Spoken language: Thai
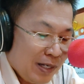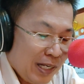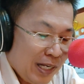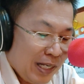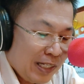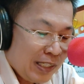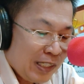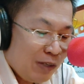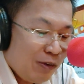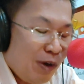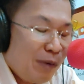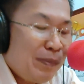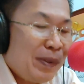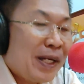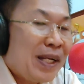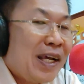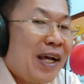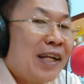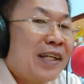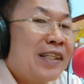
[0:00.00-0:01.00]
นะ ถือว่าเป็
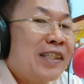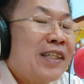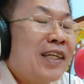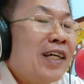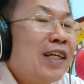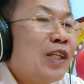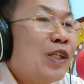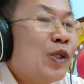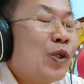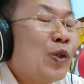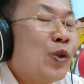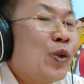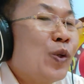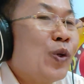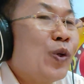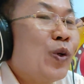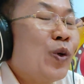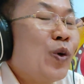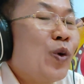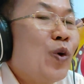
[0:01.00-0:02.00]
นการเชิดชู
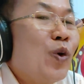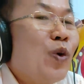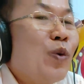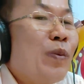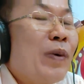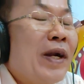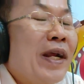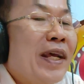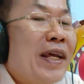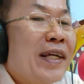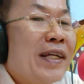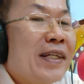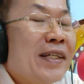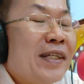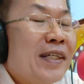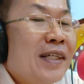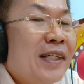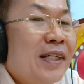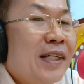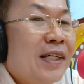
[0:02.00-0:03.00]
ครูเพลง
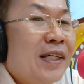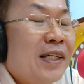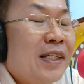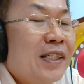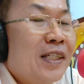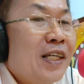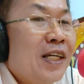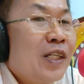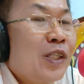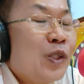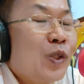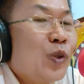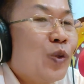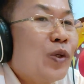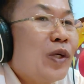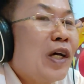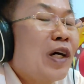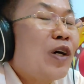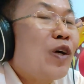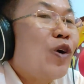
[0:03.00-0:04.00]
เชิดชู
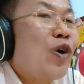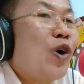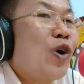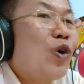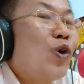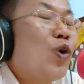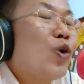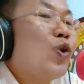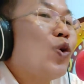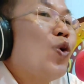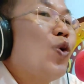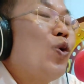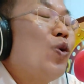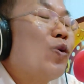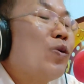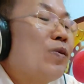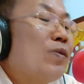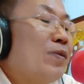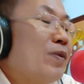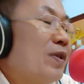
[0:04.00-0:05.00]
นักร้องลูกทุ่ง
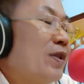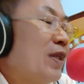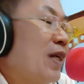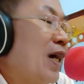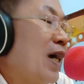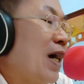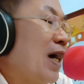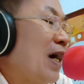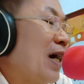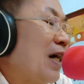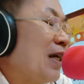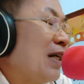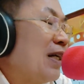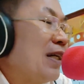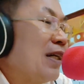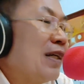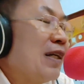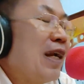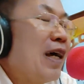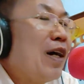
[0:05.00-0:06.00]
นะฮะ
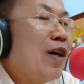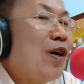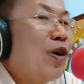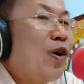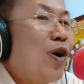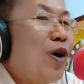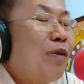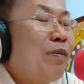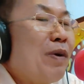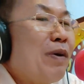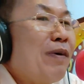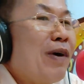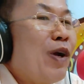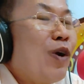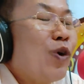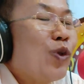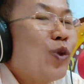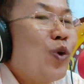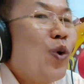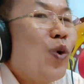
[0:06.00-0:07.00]
นักร้องไม่ว่า
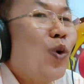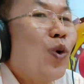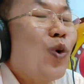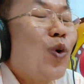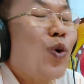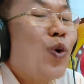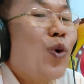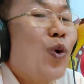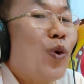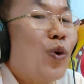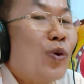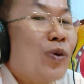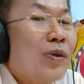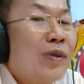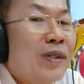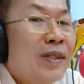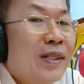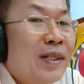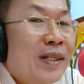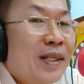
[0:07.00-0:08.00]
ลูกทุ่ง ลูกกุ่ง
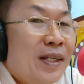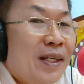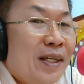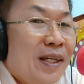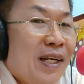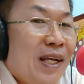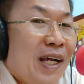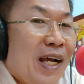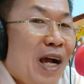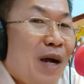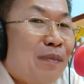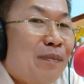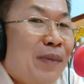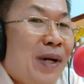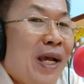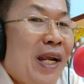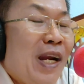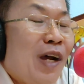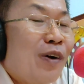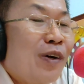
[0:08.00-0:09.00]
นะครับ
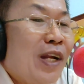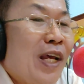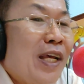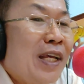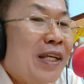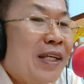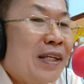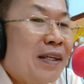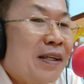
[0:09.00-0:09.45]
ให้เราได้